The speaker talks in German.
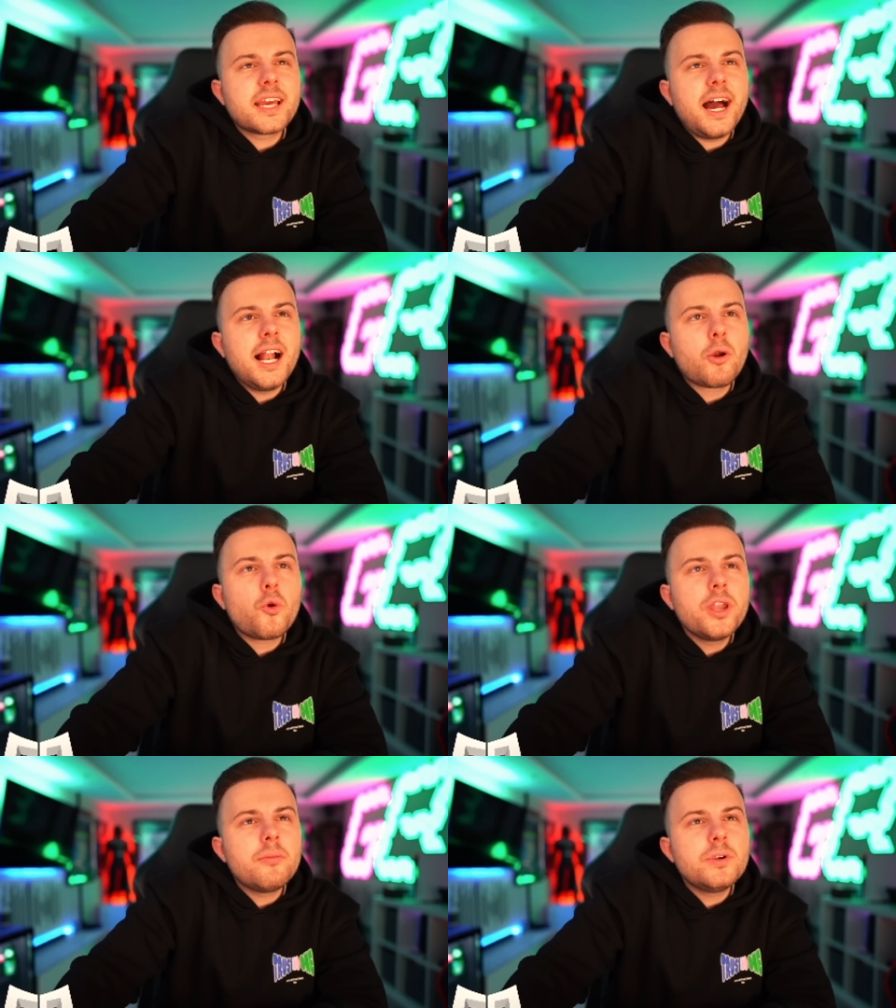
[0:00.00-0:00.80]
Real
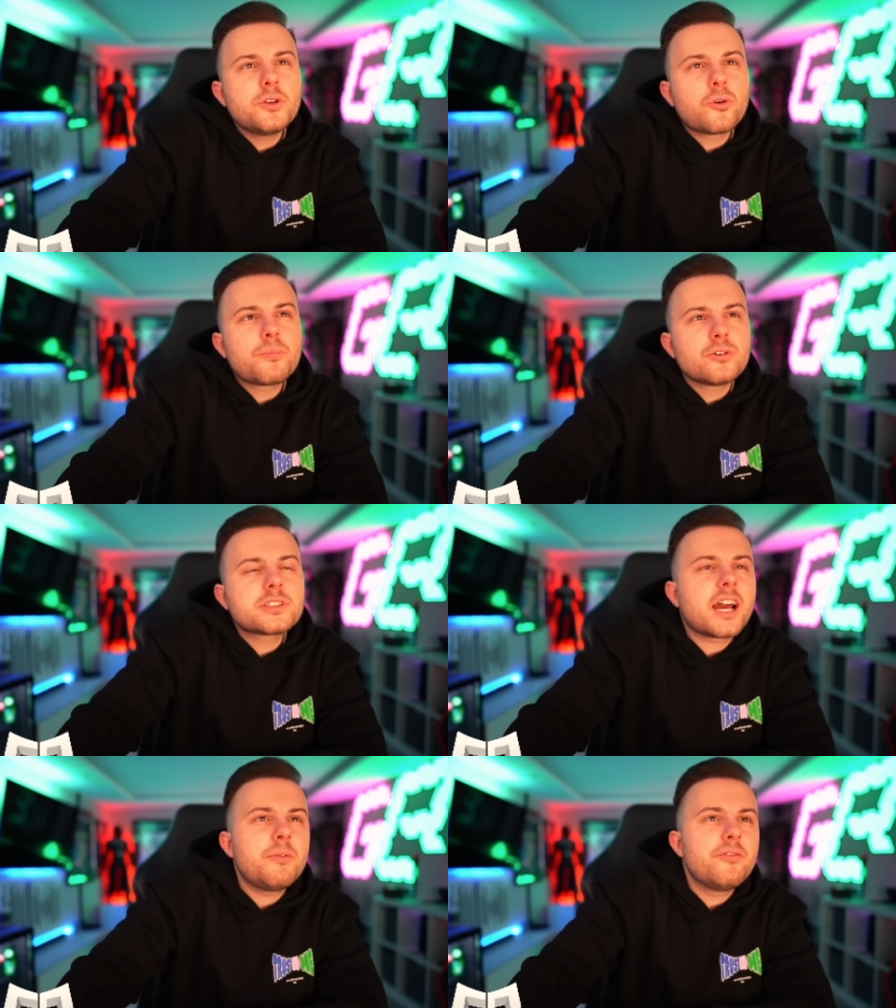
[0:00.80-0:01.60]
100 Millionen
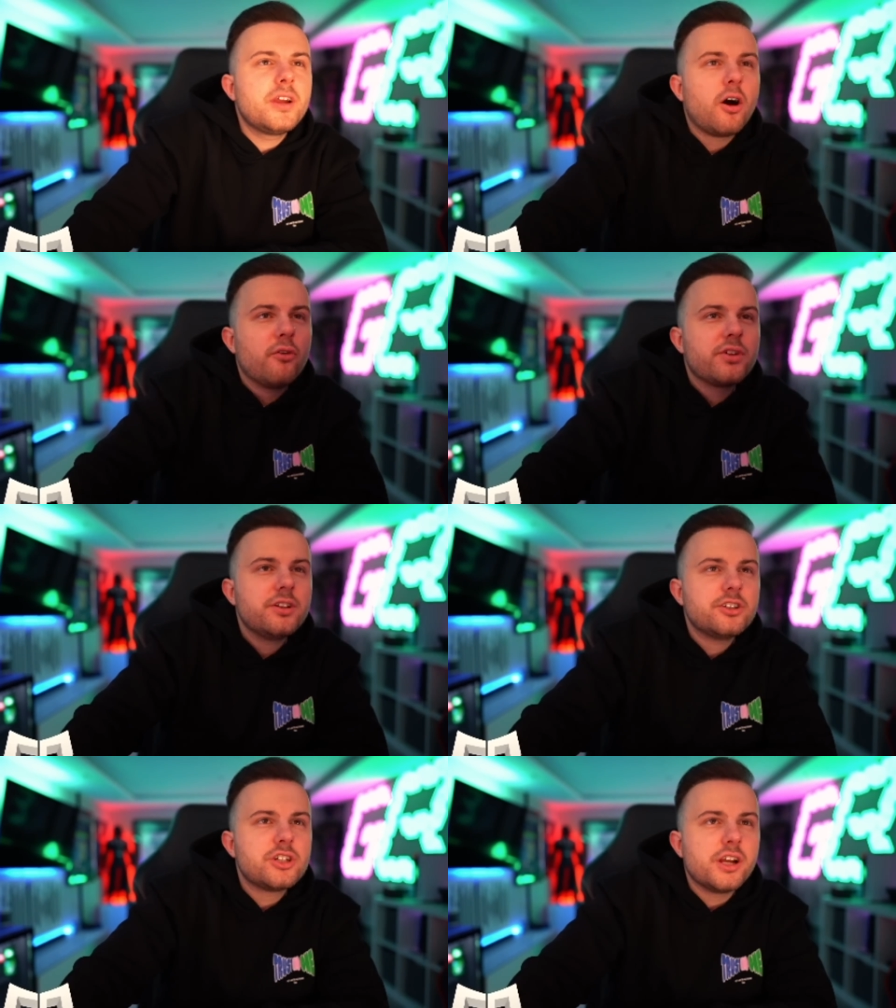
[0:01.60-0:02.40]
plus Kammerwinger auf den
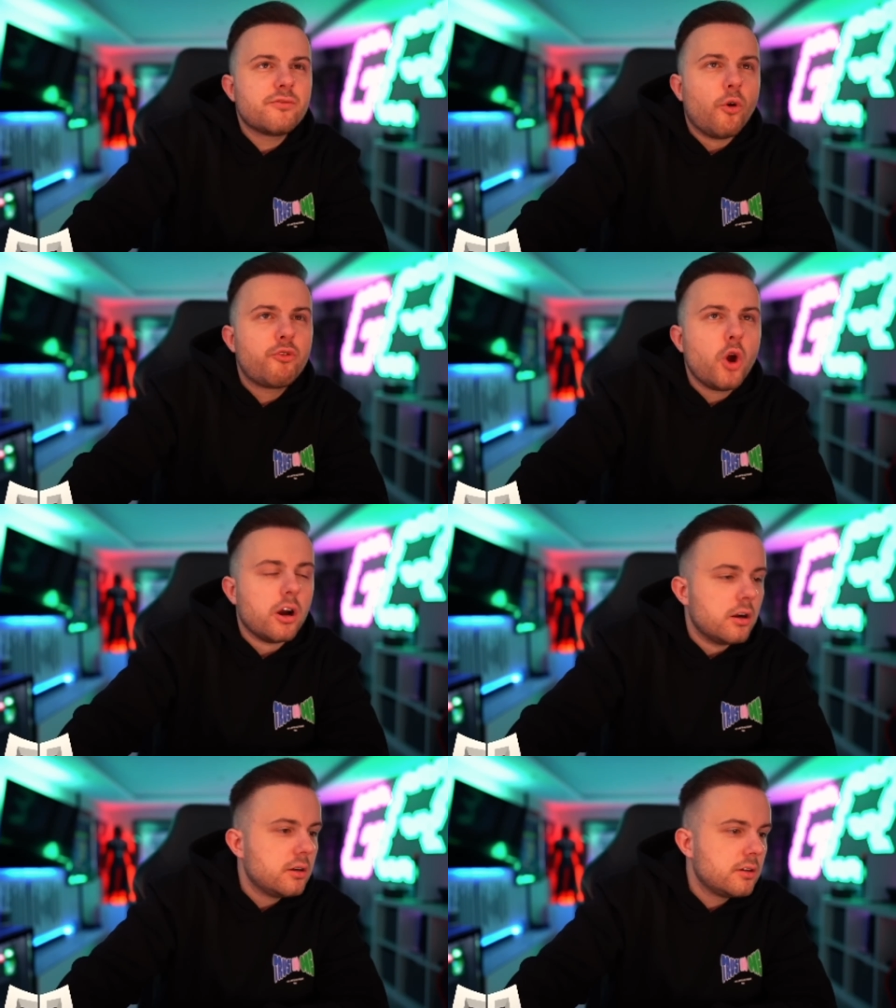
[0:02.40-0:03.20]
Tisch legt? Wofür?